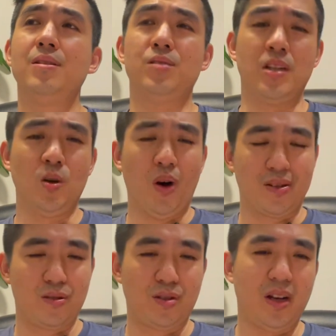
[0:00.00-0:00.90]
尽管
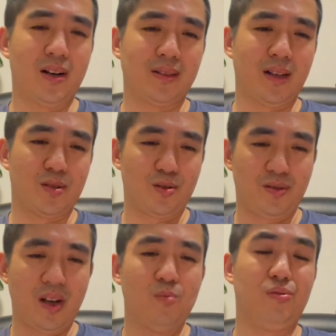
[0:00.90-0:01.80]
是这样，但是
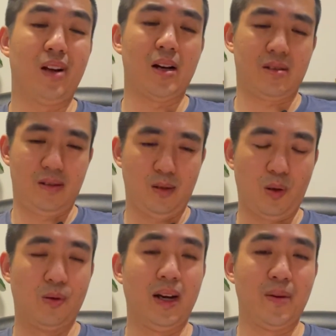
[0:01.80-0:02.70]
桑普拉斯
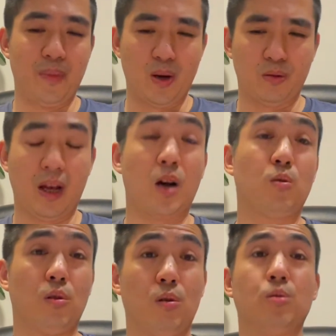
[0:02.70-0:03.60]
从来没有拿
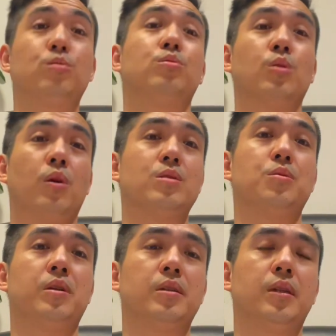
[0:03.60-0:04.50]
过红土的冠
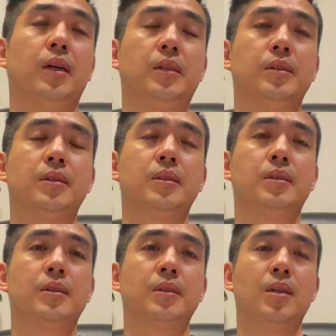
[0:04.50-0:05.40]
军啊。
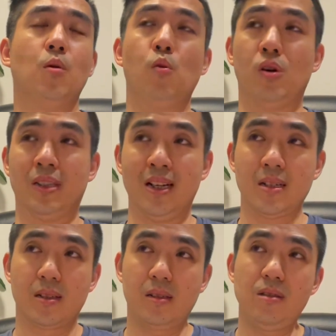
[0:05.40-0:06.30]
我呢
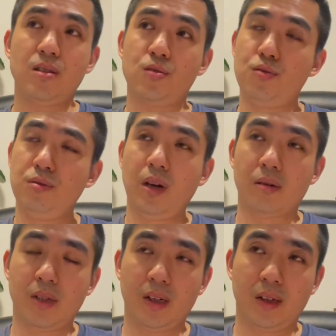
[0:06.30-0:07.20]
自己去到
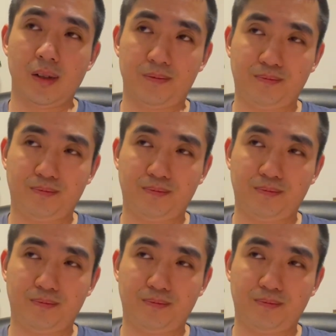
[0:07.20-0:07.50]
这个